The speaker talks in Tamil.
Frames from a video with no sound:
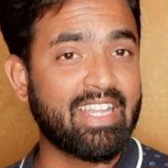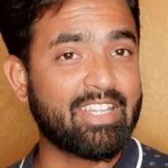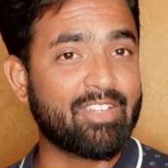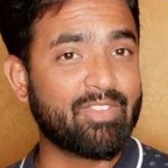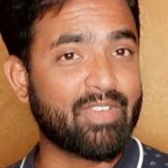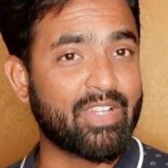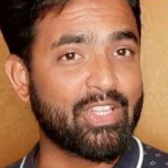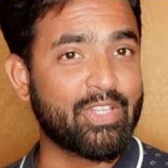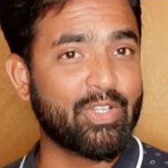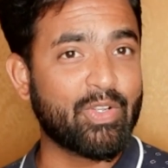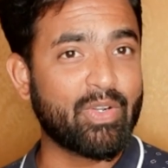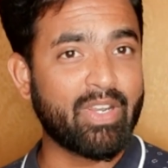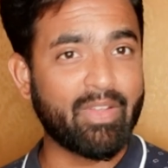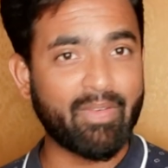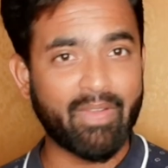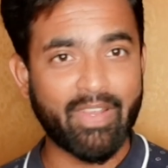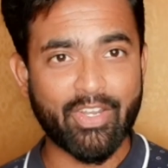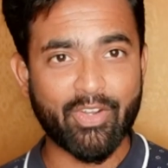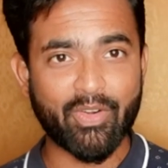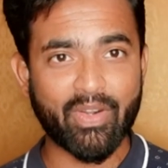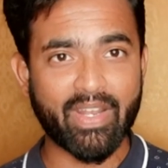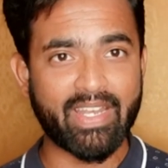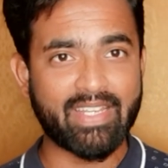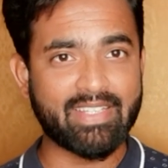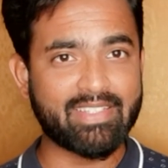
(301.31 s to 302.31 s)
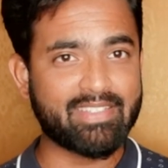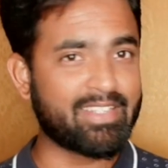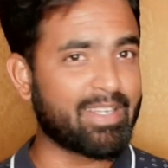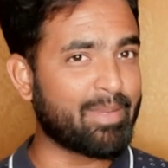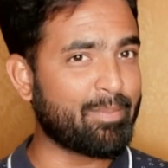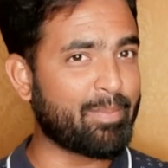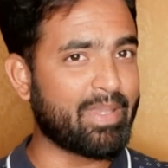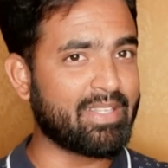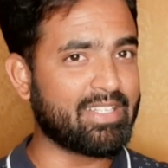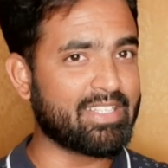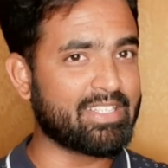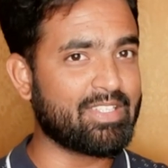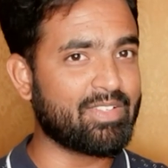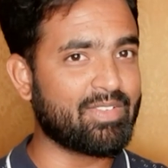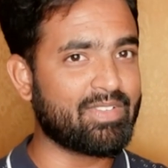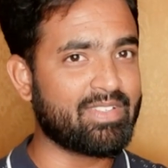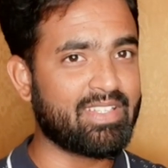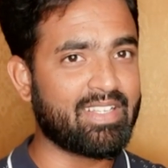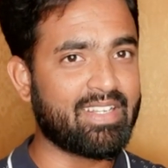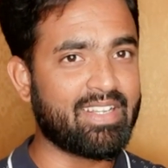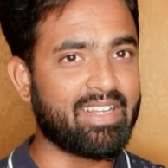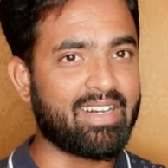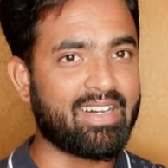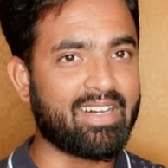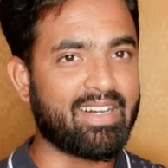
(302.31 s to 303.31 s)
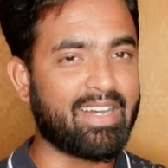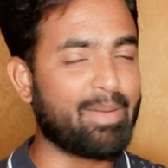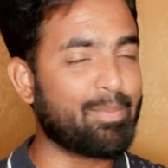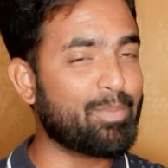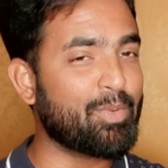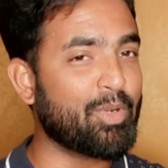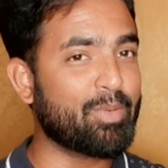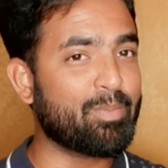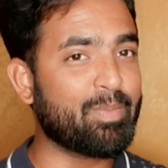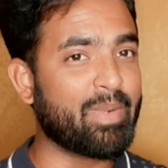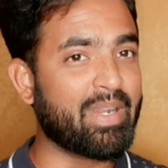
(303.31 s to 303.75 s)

அதை வந்தோடனே என்னோடய இன்ஸ்டா பேஜஸில் வந்து நான் அப்லோட்